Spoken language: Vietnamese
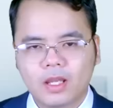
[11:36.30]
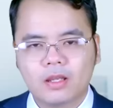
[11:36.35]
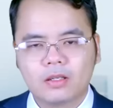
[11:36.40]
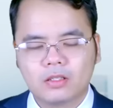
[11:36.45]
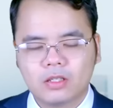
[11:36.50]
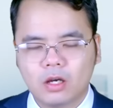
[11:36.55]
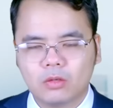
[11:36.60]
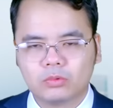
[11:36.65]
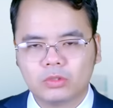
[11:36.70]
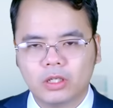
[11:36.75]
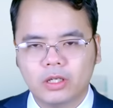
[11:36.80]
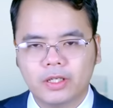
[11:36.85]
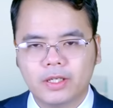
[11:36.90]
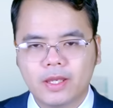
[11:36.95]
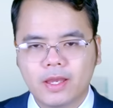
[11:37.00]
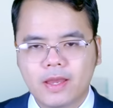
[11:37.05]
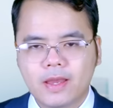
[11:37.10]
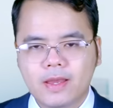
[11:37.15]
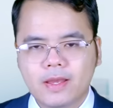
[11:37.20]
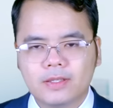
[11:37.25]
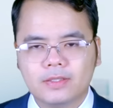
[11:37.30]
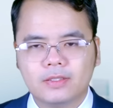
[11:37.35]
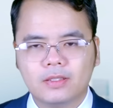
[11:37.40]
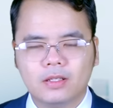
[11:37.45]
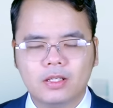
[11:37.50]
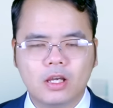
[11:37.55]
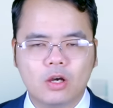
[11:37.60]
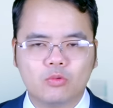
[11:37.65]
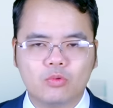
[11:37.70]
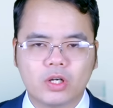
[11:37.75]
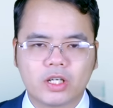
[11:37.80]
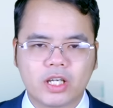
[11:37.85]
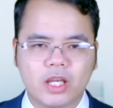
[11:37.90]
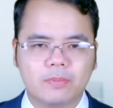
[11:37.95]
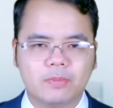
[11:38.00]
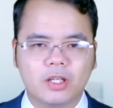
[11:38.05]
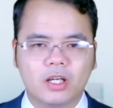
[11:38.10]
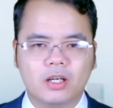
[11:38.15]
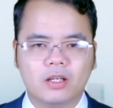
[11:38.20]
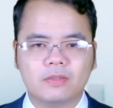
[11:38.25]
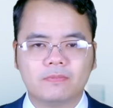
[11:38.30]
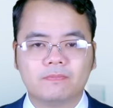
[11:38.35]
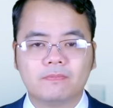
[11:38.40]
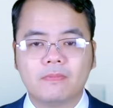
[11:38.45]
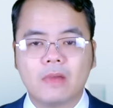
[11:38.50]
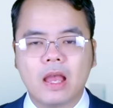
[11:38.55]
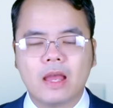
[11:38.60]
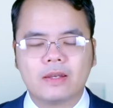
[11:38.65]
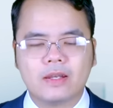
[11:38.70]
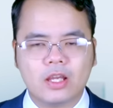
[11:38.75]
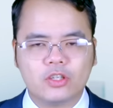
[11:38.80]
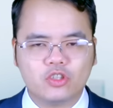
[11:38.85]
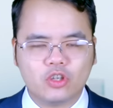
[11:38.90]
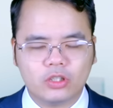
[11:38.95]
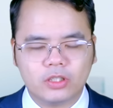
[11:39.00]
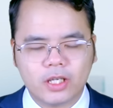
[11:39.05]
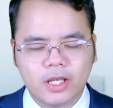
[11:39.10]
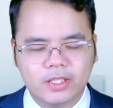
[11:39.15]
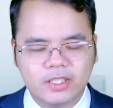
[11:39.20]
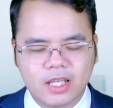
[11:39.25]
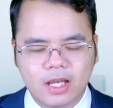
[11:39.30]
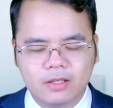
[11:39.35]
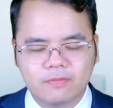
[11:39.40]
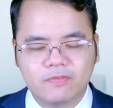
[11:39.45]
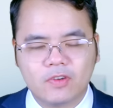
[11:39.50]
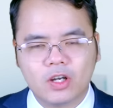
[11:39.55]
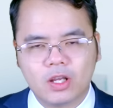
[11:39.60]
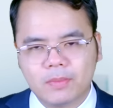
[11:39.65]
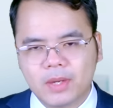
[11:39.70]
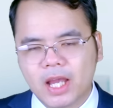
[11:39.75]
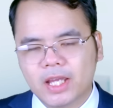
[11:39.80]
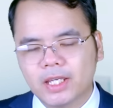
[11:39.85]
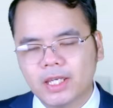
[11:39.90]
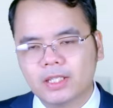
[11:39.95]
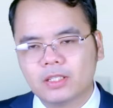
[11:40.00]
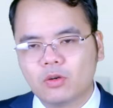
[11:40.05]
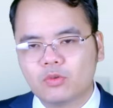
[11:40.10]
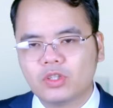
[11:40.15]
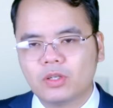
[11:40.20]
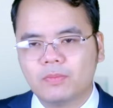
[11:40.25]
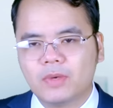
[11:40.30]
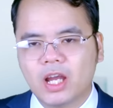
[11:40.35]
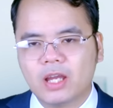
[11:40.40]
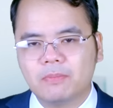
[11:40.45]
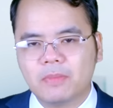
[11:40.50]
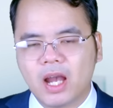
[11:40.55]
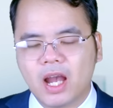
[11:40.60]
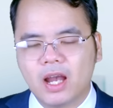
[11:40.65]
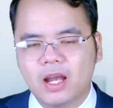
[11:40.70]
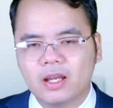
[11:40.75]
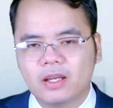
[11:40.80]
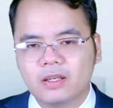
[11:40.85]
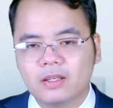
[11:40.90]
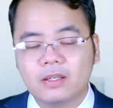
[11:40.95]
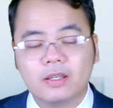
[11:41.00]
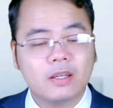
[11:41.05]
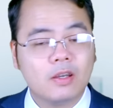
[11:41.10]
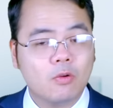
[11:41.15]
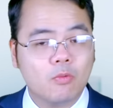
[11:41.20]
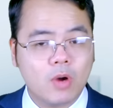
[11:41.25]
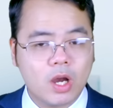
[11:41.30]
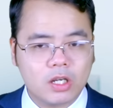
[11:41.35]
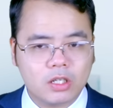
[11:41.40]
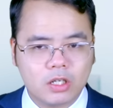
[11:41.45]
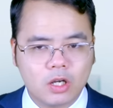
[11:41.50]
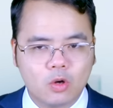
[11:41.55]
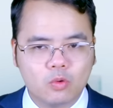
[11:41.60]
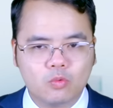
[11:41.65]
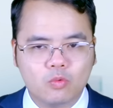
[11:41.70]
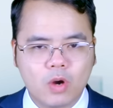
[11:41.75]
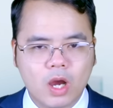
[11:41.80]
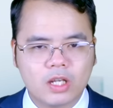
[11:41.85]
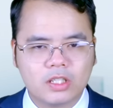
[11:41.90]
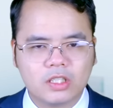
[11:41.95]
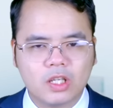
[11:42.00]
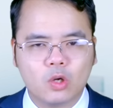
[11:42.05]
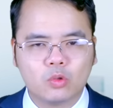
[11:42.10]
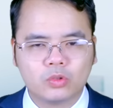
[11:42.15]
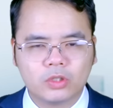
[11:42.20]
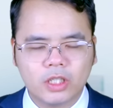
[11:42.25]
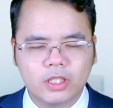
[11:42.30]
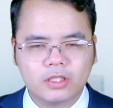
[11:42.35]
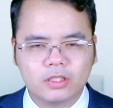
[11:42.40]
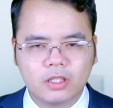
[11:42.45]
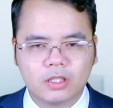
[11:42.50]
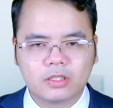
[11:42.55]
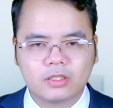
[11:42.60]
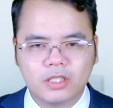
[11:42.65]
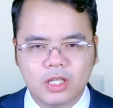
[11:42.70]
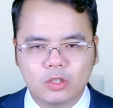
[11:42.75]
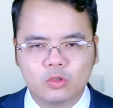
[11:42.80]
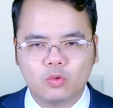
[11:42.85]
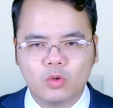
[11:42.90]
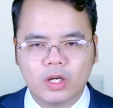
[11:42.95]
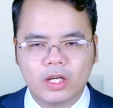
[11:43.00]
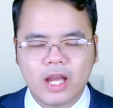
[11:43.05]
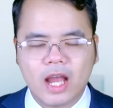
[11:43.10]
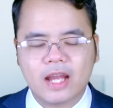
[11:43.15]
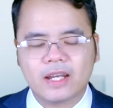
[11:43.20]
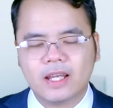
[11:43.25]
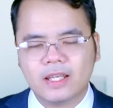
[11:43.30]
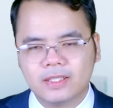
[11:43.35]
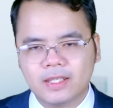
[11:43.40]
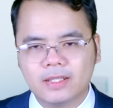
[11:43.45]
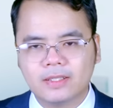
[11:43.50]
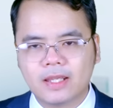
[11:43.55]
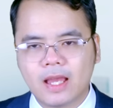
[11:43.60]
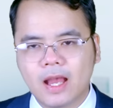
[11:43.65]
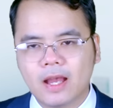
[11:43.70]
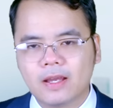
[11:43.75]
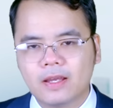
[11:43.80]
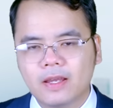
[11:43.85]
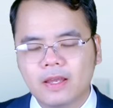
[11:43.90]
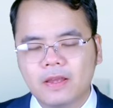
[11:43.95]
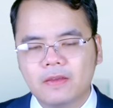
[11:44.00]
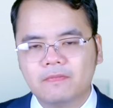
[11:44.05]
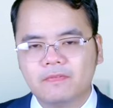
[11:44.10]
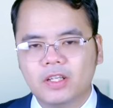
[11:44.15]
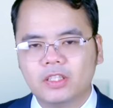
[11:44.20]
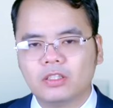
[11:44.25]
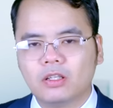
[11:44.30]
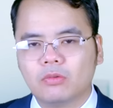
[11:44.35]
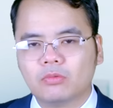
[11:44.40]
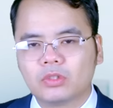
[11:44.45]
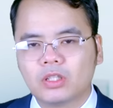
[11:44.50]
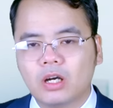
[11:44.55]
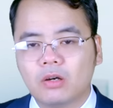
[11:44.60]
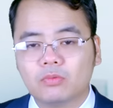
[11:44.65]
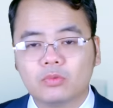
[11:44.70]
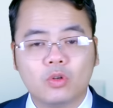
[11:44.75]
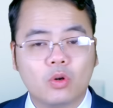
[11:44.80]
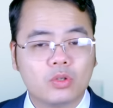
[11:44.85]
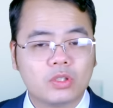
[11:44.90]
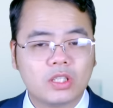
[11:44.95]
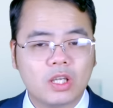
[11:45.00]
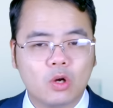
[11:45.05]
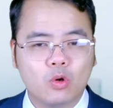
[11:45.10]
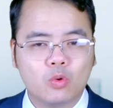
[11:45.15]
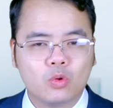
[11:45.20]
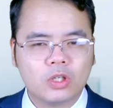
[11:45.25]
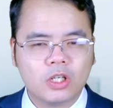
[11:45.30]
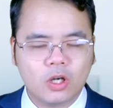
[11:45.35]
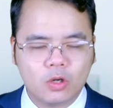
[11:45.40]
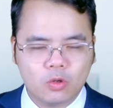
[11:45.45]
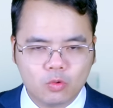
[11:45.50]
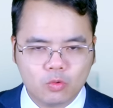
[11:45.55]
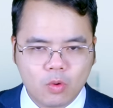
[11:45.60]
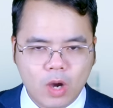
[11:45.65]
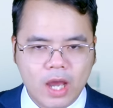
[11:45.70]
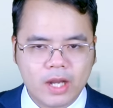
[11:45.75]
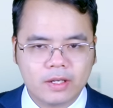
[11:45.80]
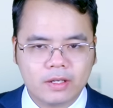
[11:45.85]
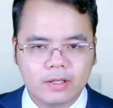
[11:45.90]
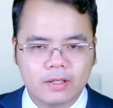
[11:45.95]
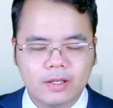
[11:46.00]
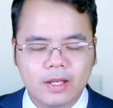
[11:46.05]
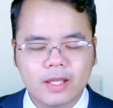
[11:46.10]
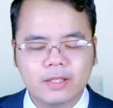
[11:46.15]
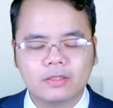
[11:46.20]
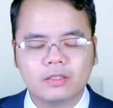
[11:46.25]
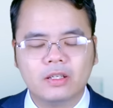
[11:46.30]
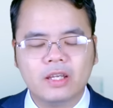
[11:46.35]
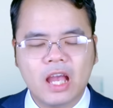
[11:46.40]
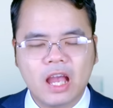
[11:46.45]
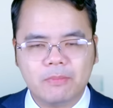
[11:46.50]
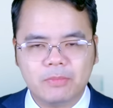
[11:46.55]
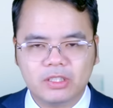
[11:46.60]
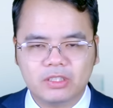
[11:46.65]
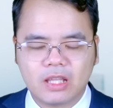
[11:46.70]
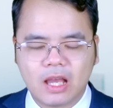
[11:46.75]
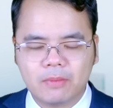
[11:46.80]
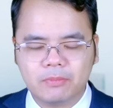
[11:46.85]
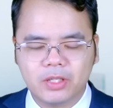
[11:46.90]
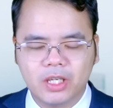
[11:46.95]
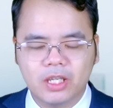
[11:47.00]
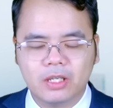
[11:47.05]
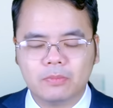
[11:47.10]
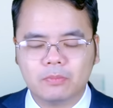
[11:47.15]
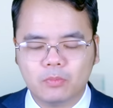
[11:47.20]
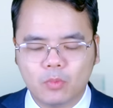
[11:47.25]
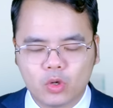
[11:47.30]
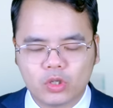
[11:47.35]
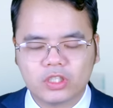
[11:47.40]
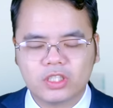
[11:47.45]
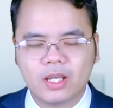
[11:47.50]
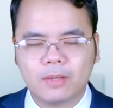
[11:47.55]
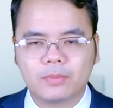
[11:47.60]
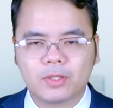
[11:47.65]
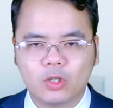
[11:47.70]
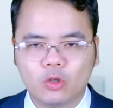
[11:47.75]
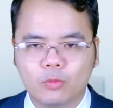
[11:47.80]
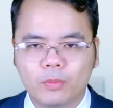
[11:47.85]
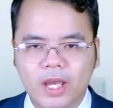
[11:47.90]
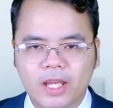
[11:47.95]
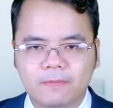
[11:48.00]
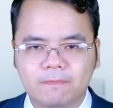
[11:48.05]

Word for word: Đồng thời, dữ liệu của Kepler đã cho thấy rằng vào năm 2023, hoạt động khoan dầu tích cực nhất của Nga đã diễn ra, với tổng cộng độ sâu được khoan lên tới 28.100 km.